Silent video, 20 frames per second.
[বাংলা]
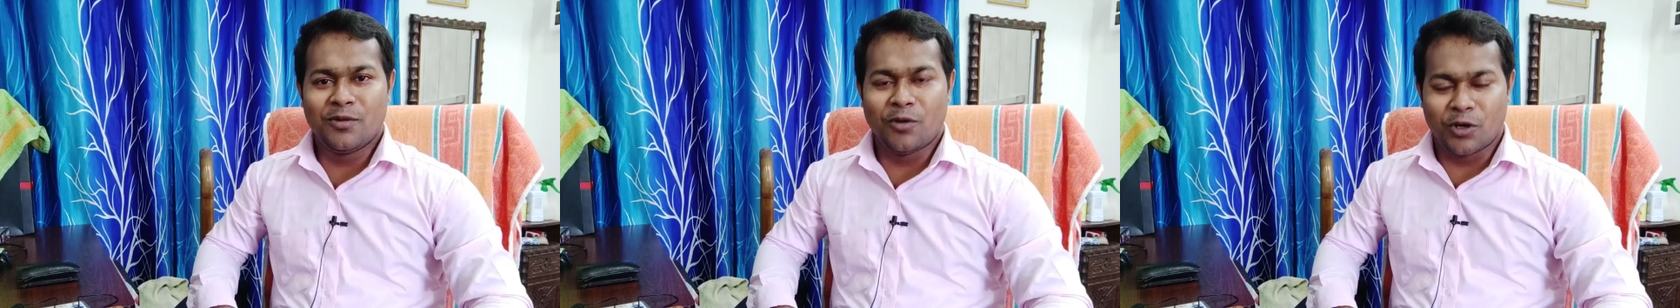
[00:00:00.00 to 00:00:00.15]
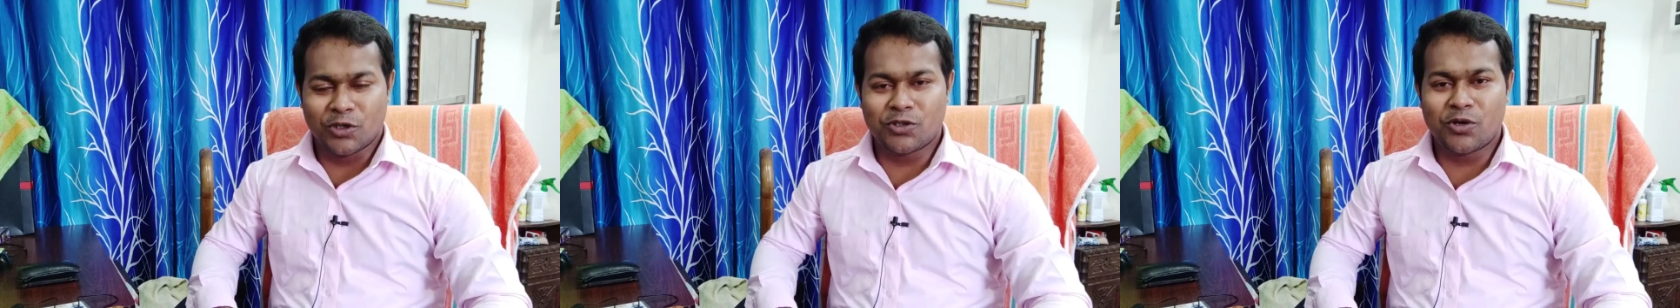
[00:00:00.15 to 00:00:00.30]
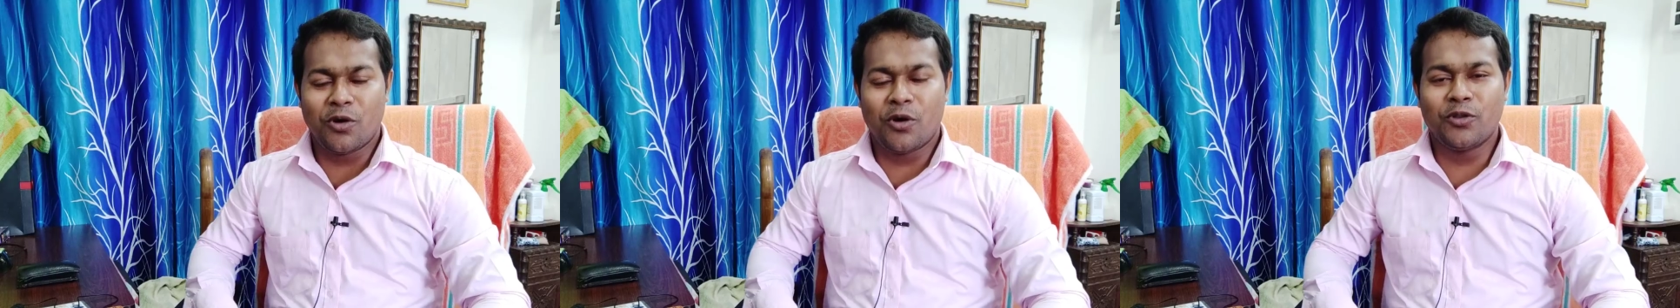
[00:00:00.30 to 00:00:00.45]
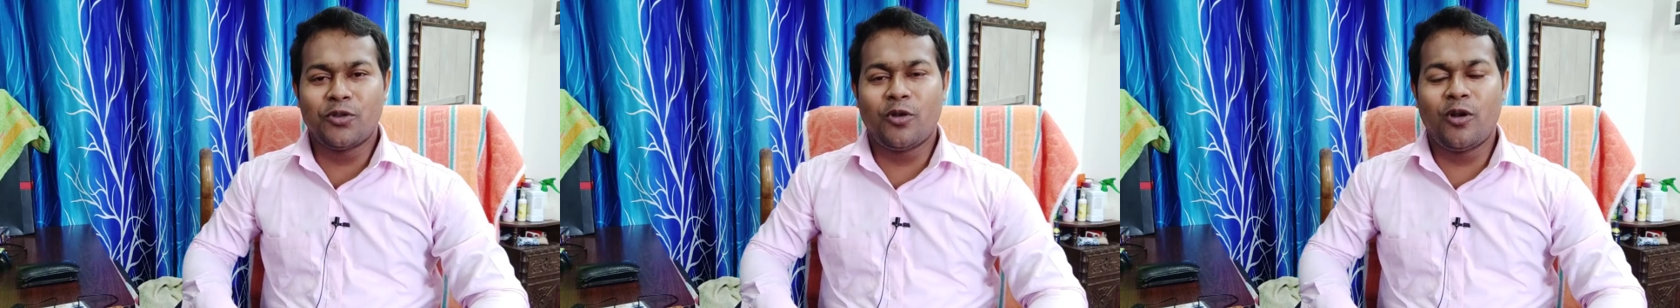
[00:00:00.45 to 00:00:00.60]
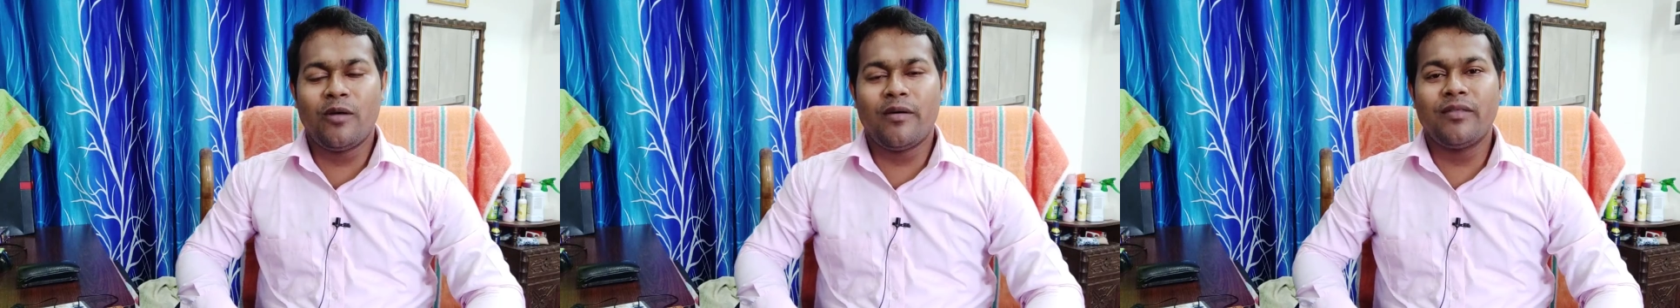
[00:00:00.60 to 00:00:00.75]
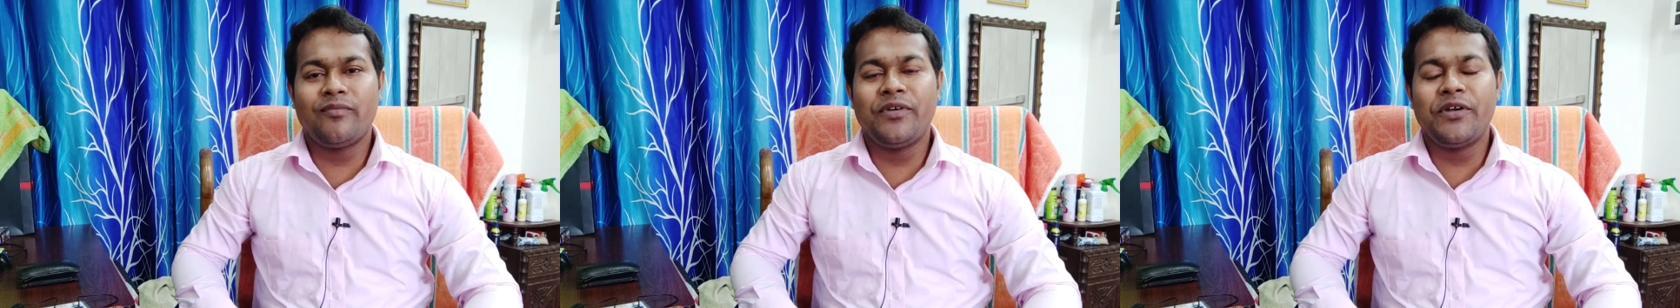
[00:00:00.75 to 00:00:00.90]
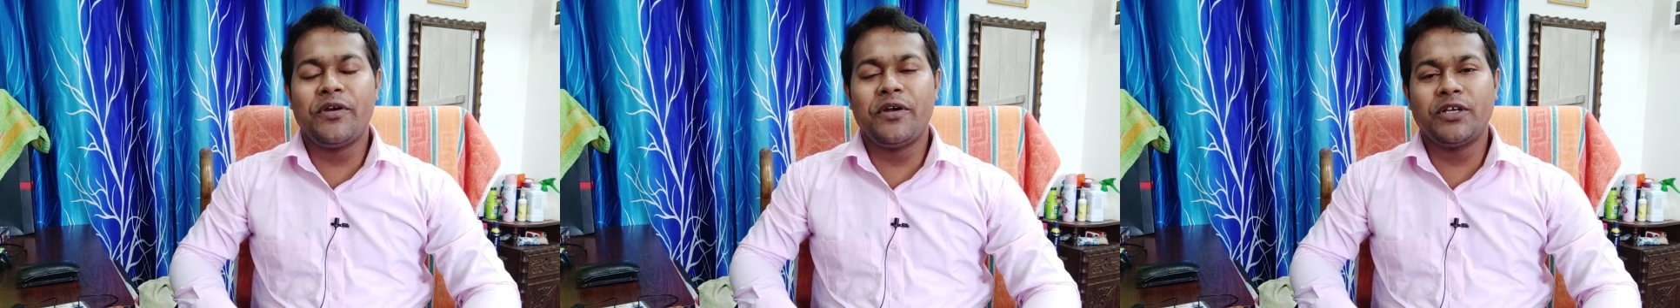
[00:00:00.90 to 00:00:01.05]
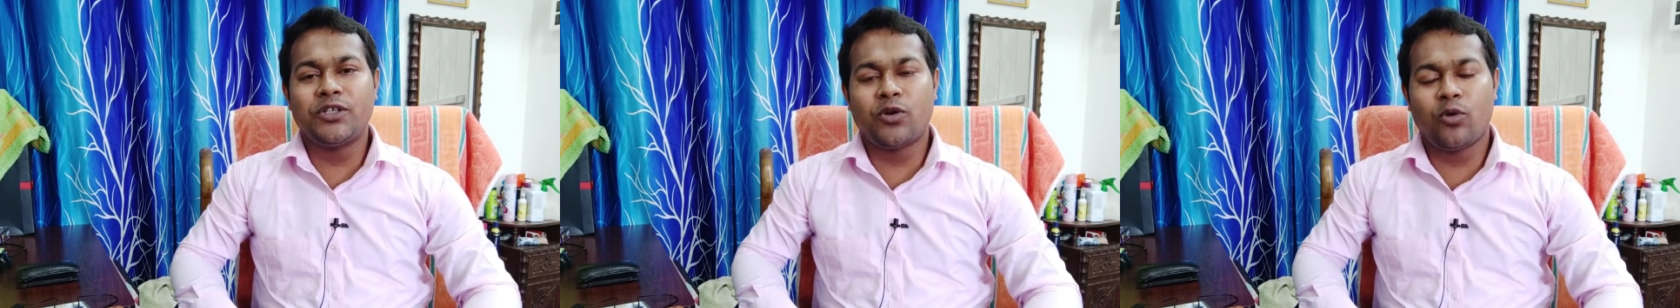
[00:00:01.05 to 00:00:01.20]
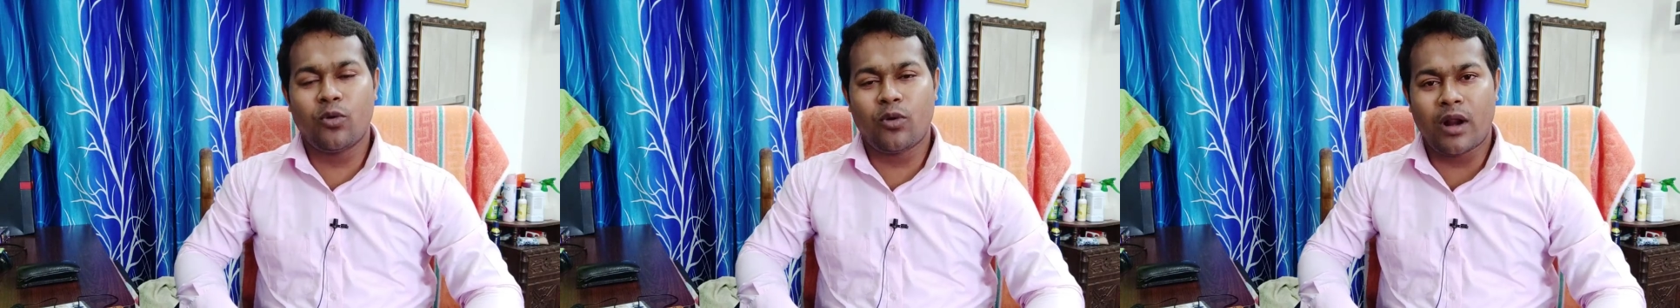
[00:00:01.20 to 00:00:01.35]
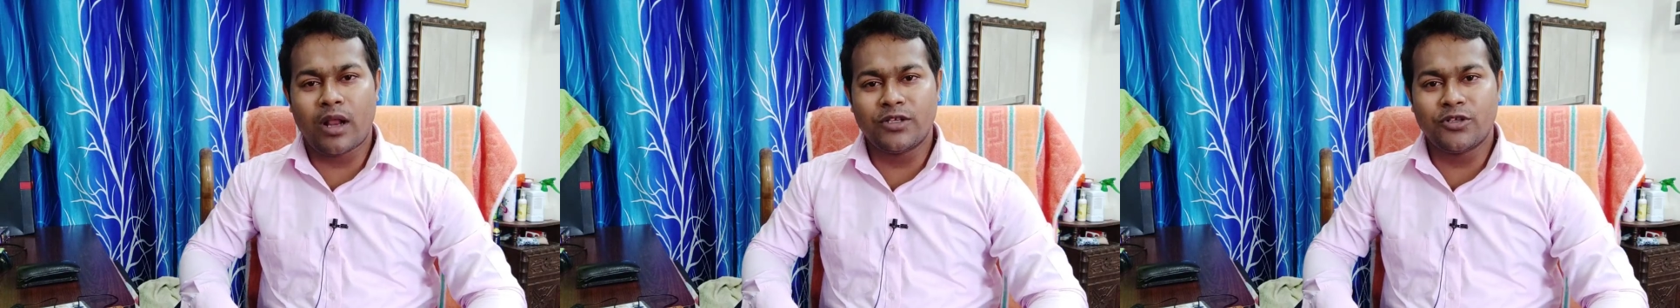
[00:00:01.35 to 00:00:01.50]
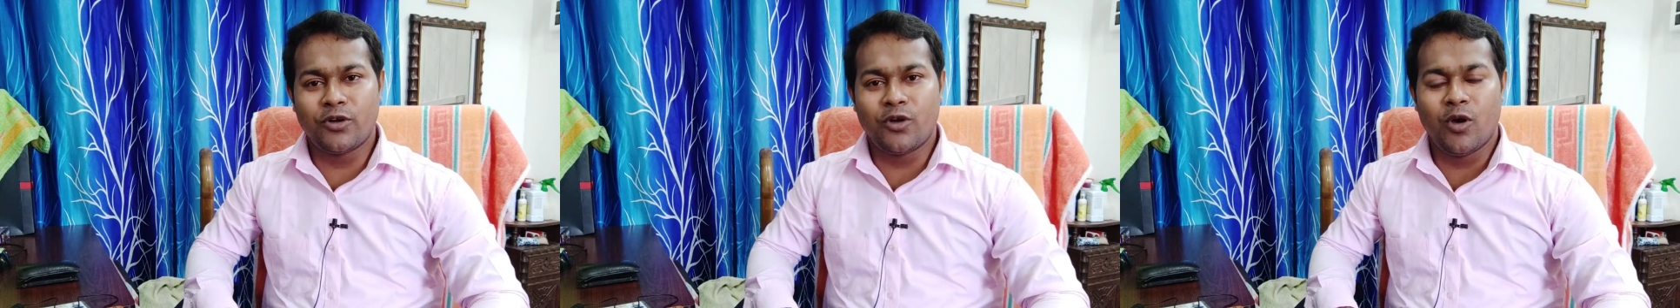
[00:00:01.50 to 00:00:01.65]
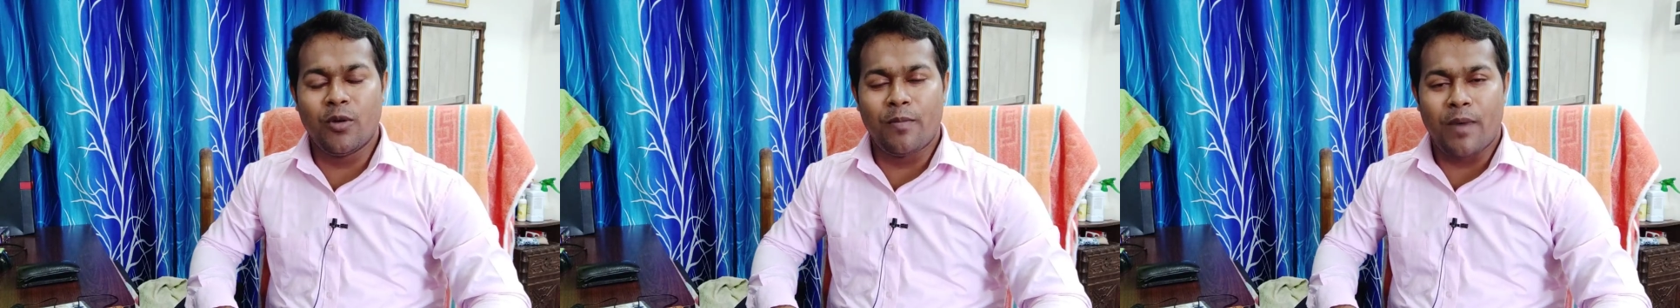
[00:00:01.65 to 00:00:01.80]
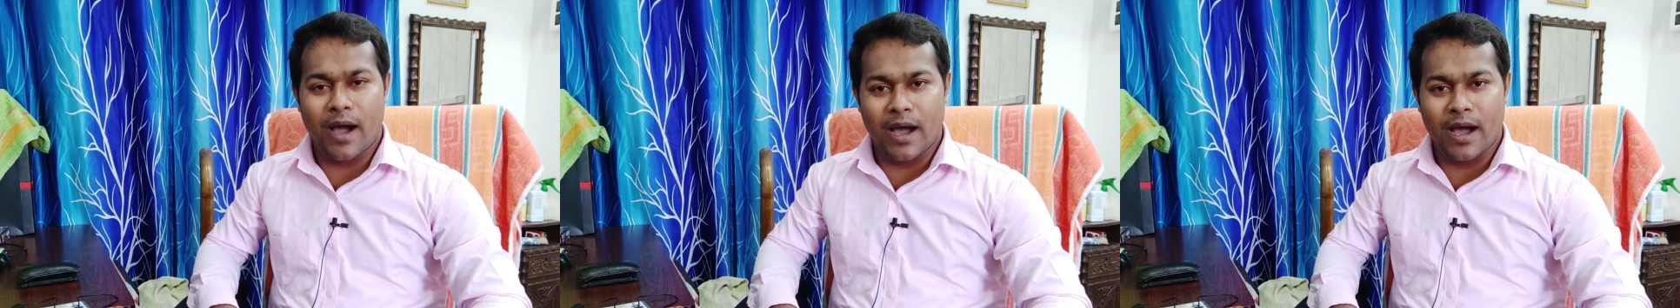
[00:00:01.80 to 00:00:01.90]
তো অসংখ্য ধন্যবাদ ভিডিওটি শুরু করার জন্য